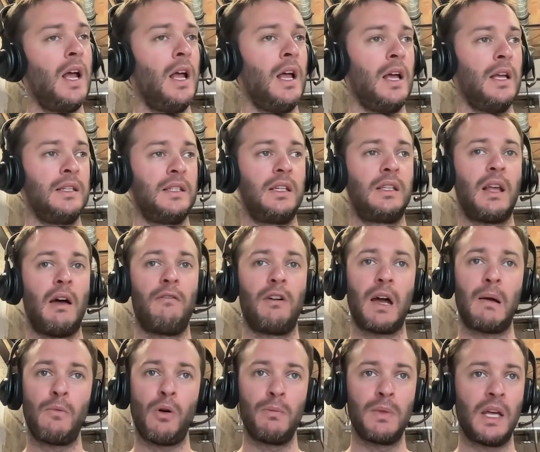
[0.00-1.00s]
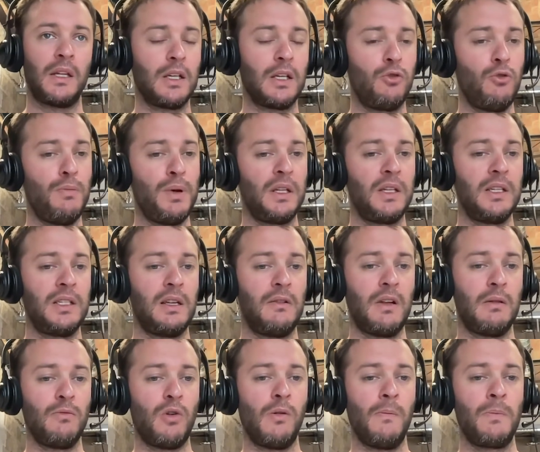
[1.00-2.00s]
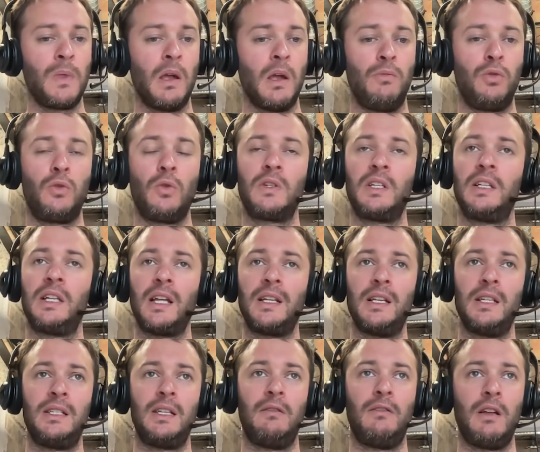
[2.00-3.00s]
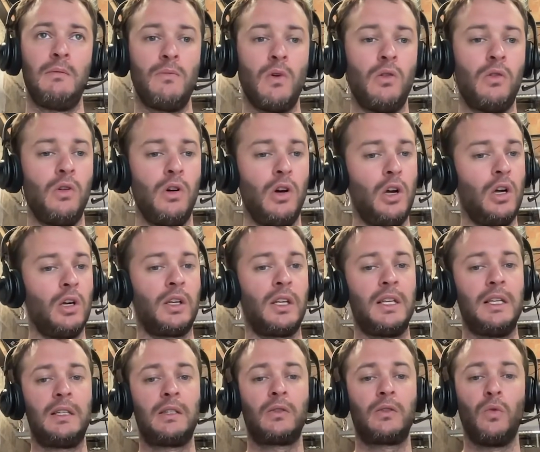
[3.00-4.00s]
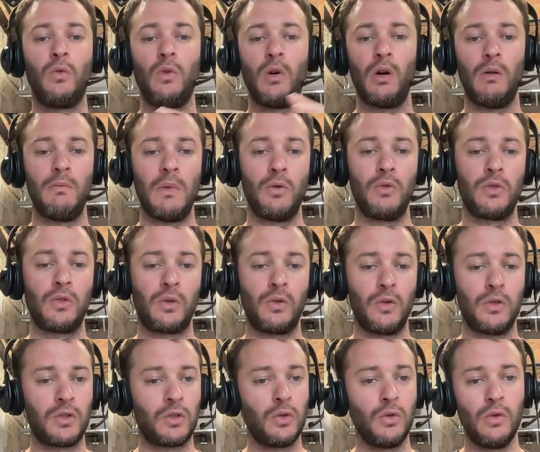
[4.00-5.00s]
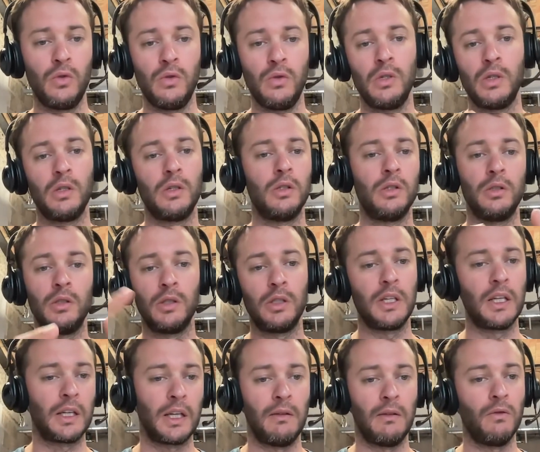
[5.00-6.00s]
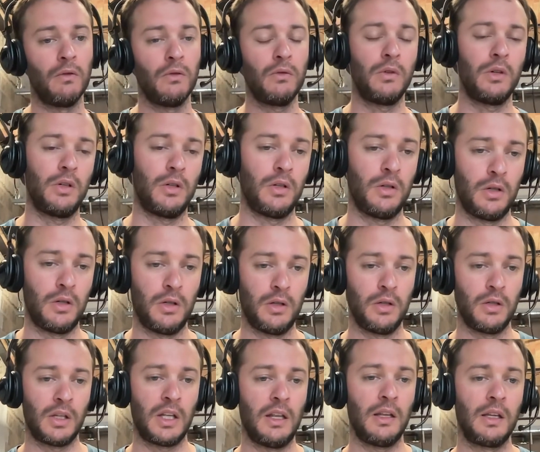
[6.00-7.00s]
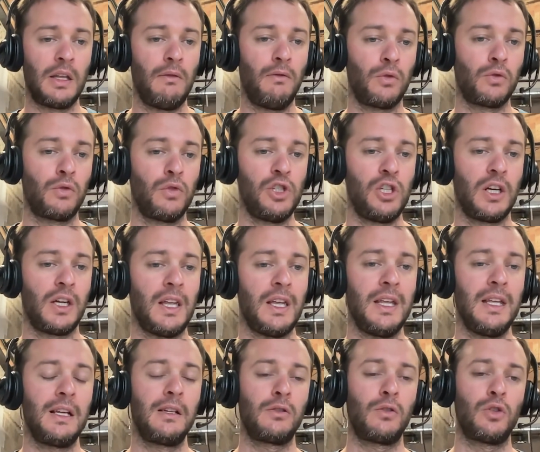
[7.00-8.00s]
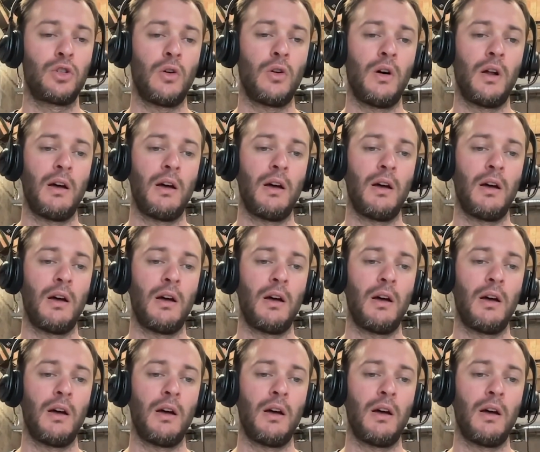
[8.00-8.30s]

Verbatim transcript: si tu as vraiment bien découpé tes événements plutôt que si tu as des événements qui sont un mouse costaud euh, et qui vont, euh, qui, vont te gérer X champs à la